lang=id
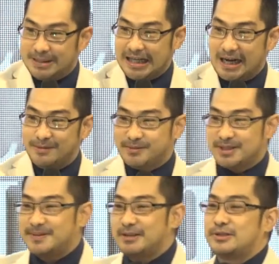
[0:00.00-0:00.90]
jam teman
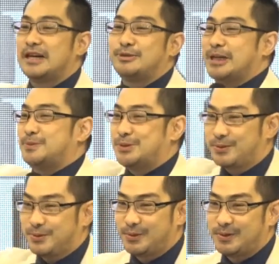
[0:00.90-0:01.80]
bilang, udah ucap
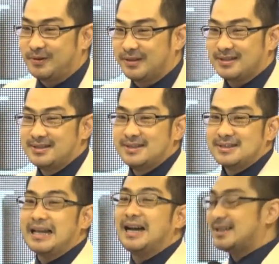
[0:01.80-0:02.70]
syukur.
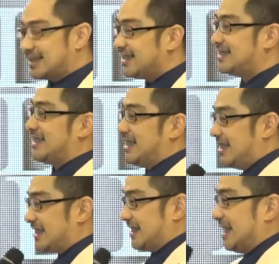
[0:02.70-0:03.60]
Taat aja,
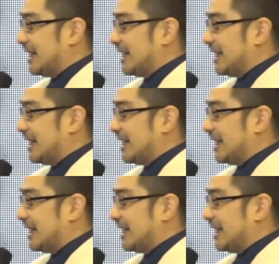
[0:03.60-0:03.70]
kita nggak